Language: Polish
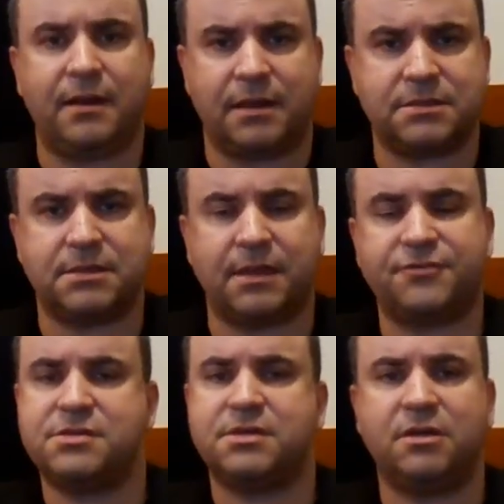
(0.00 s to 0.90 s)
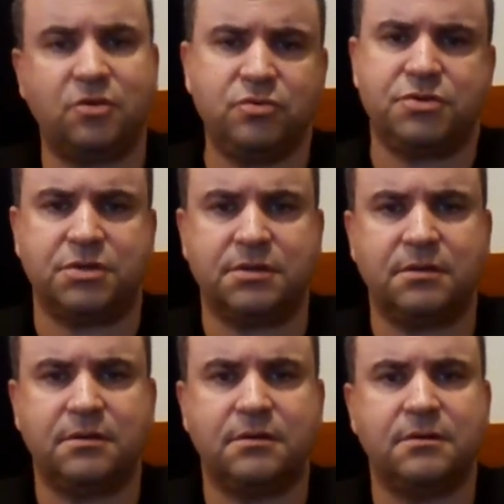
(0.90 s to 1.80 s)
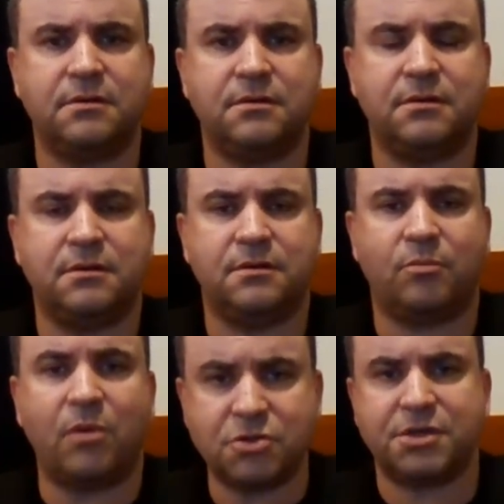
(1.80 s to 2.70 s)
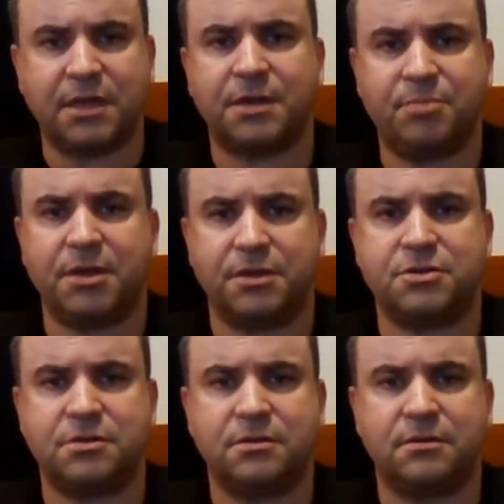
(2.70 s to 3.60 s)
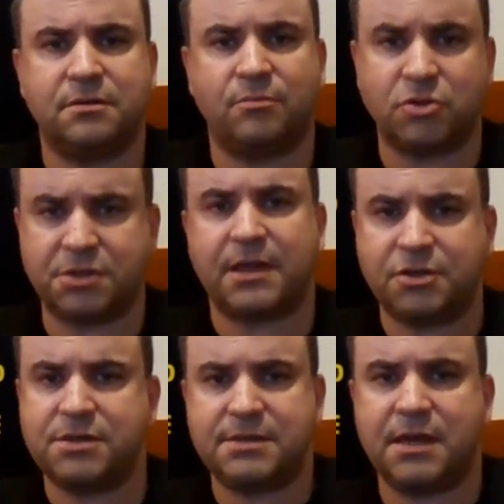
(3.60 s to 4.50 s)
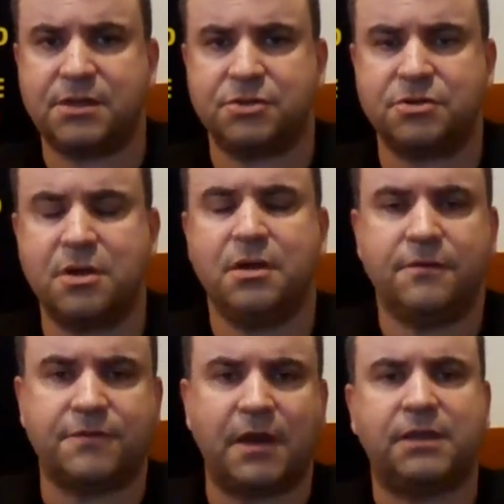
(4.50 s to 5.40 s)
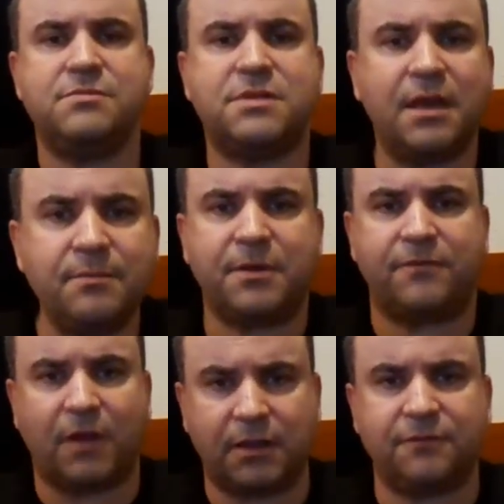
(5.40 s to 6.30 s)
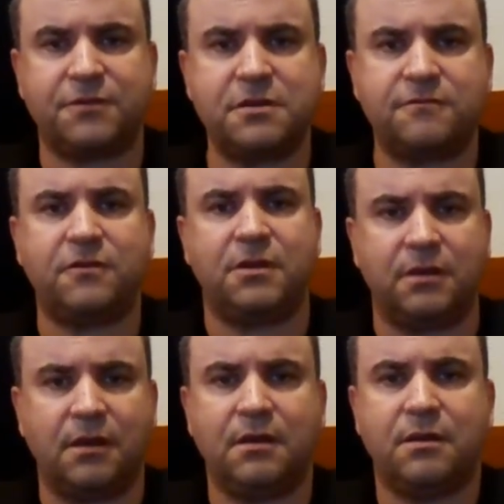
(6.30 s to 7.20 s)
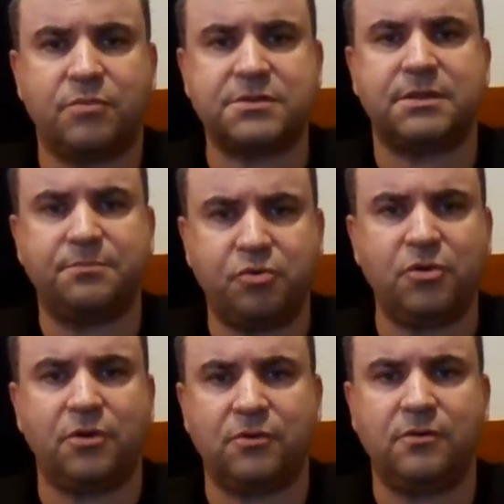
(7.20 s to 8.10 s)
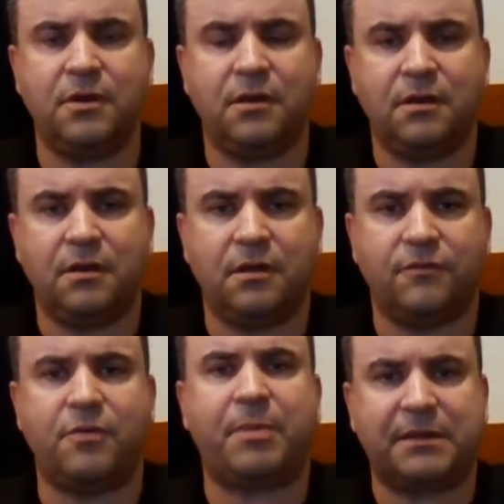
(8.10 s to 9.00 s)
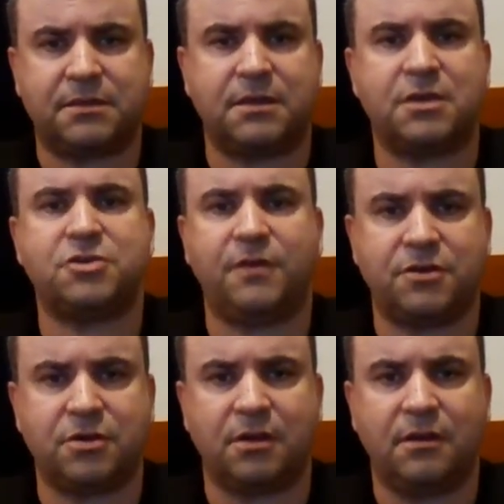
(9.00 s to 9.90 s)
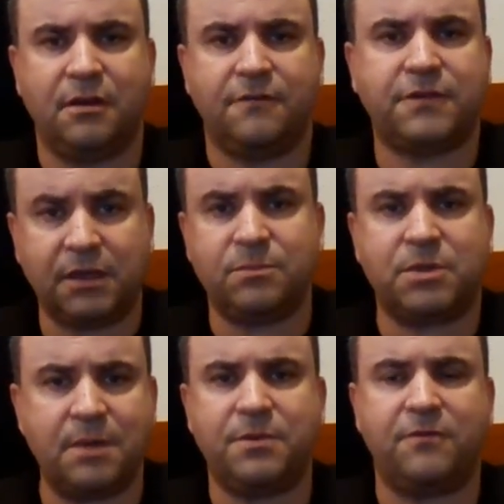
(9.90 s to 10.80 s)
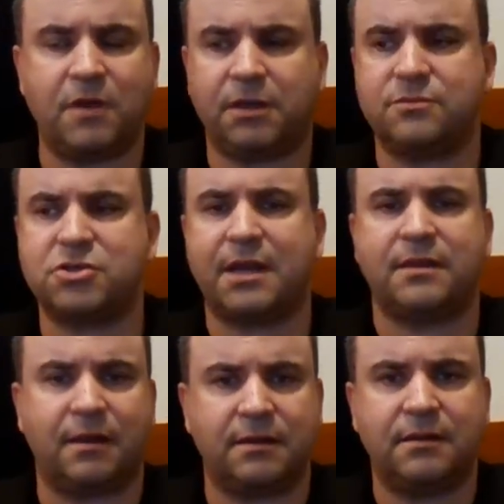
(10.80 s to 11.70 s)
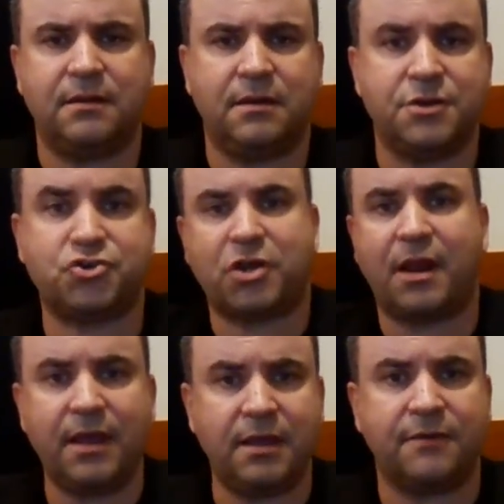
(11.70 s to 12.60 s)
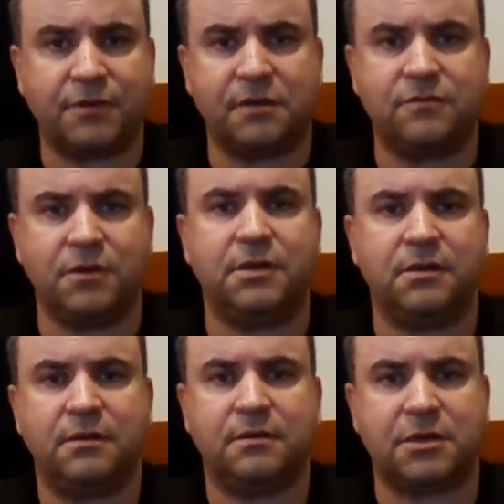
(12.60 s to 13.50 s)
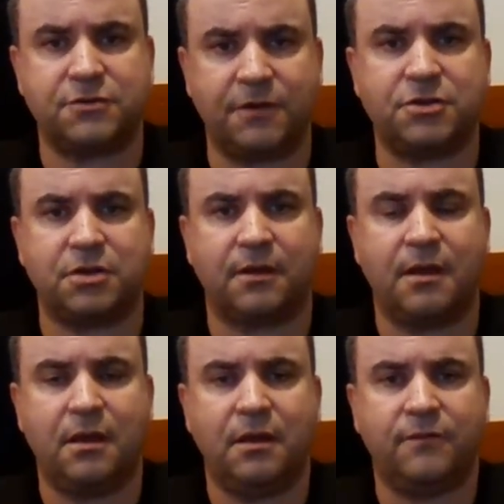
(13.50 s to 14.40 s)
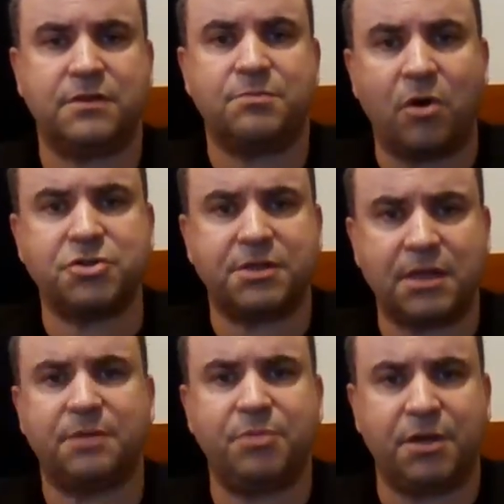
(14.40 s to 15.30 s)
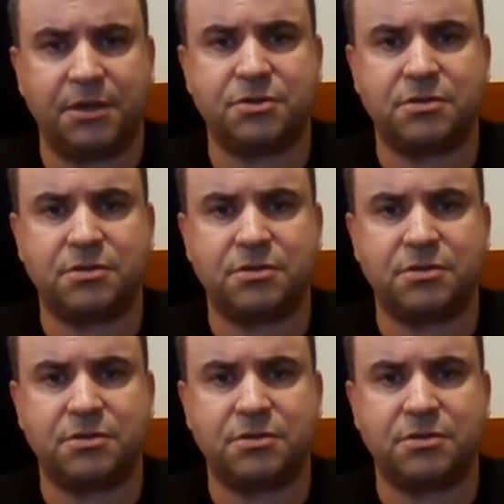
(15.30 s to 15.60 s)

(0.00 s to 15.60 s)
nas, dla wszystkich ludzi. Może tak być, może tak się zdarzyć. W takim tempie, w jakim w tej chwili postępują wypadki na świecie, w takim tempie, w jakim szatan szaleje w tej chwili na świecie. Więc może tak być,